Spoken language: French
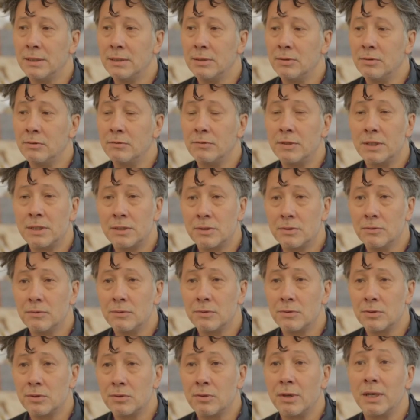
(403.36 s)
de fiction
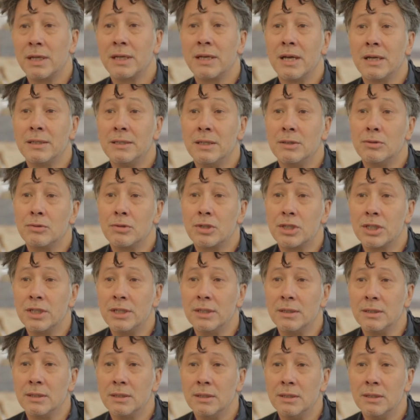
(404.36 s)
sur la guerre
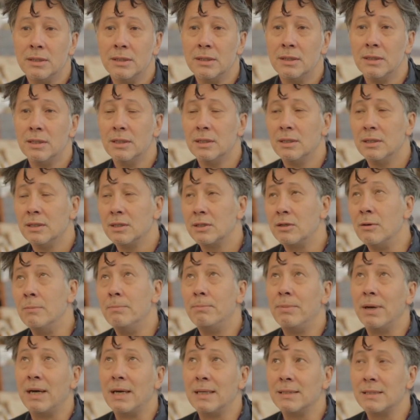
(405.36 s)
d'Indochine, comme
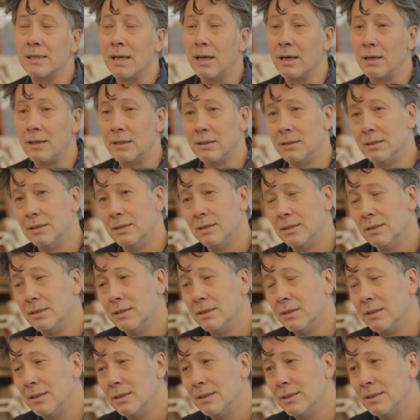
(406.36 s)
par hasard.
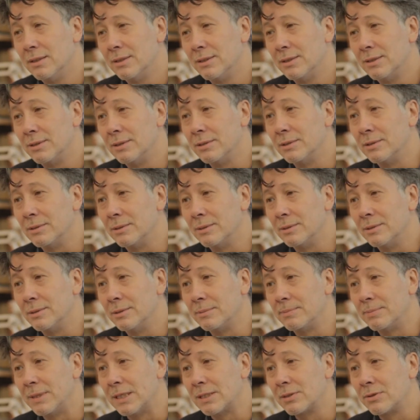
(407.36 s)
Euh,
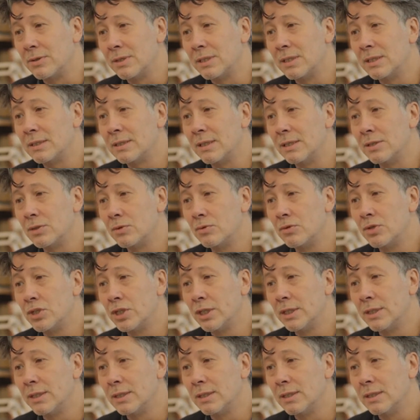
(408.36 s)
parce que c'est un
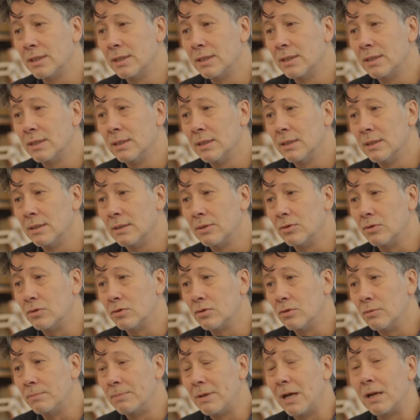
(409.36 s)
sujet dont
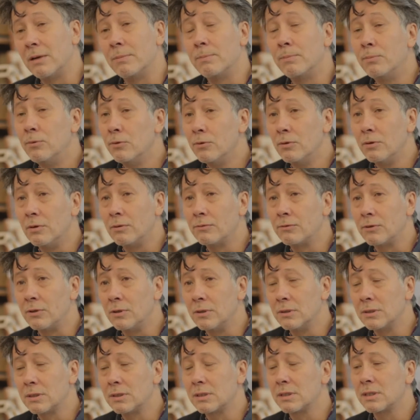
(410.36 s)
on parle peu en
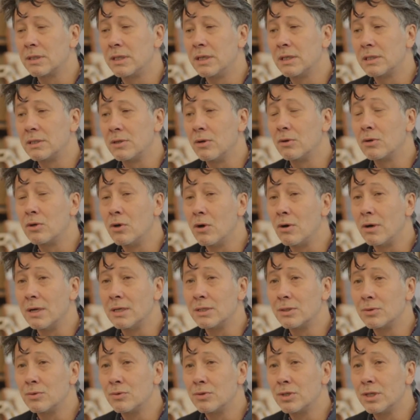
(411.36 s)
France, qui est encore un
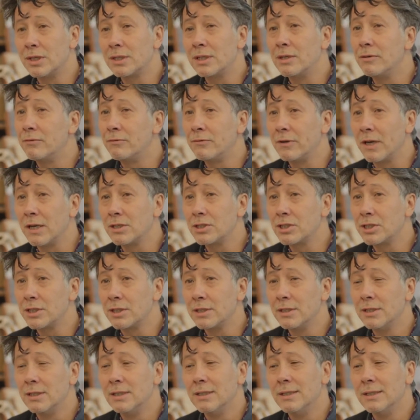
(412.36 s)
sujet qui fâche,